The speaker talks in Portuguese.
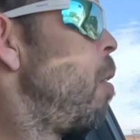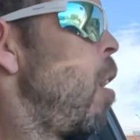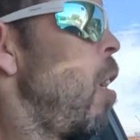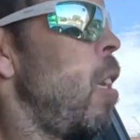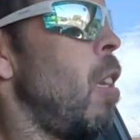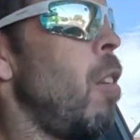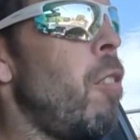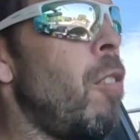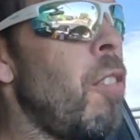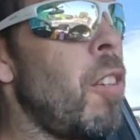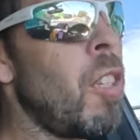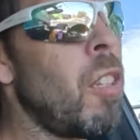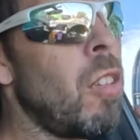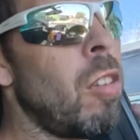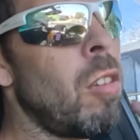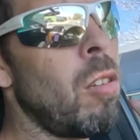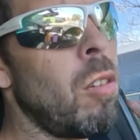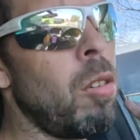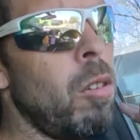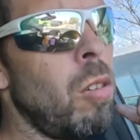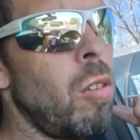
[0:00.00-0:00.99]
ali
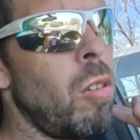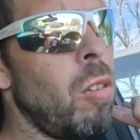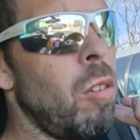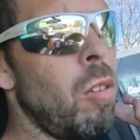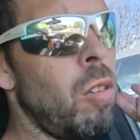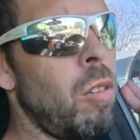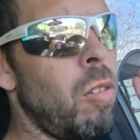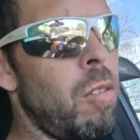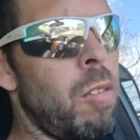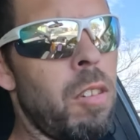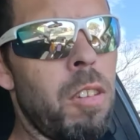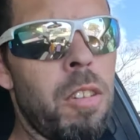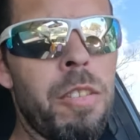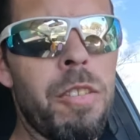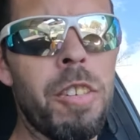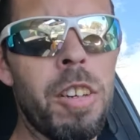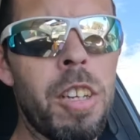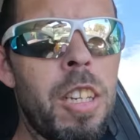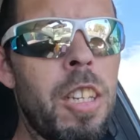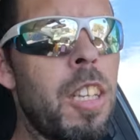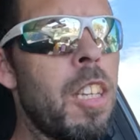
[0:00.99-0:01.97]
vindo do, do
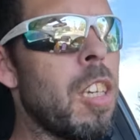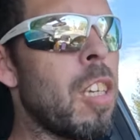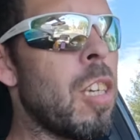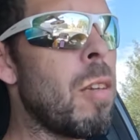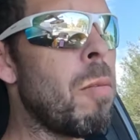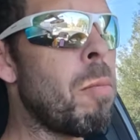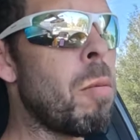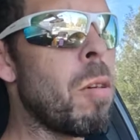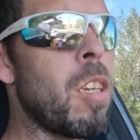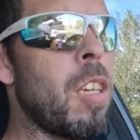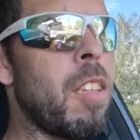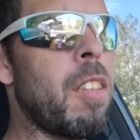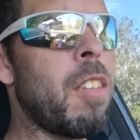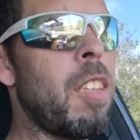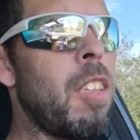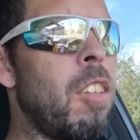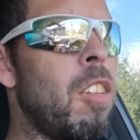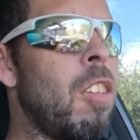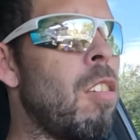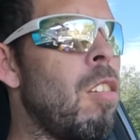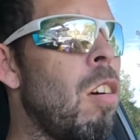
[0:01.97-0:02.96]
Fani aqui para
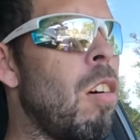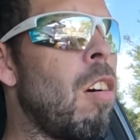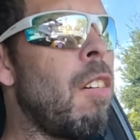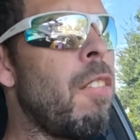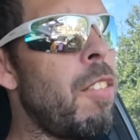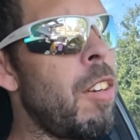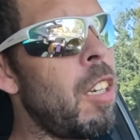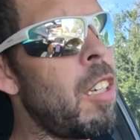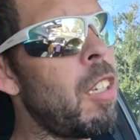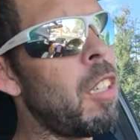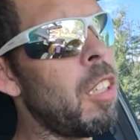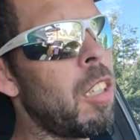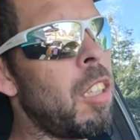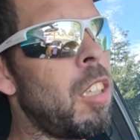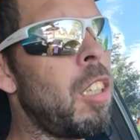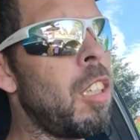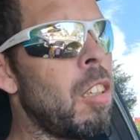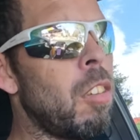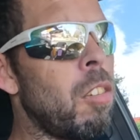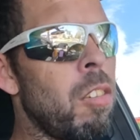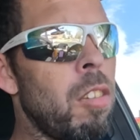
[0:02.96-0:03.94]
sentido Água Verde
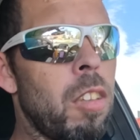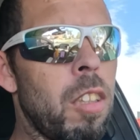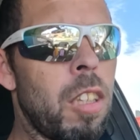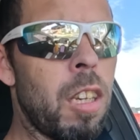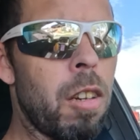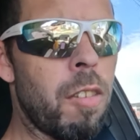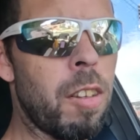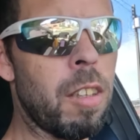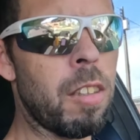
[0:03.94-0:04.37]
aqui, a cruzando a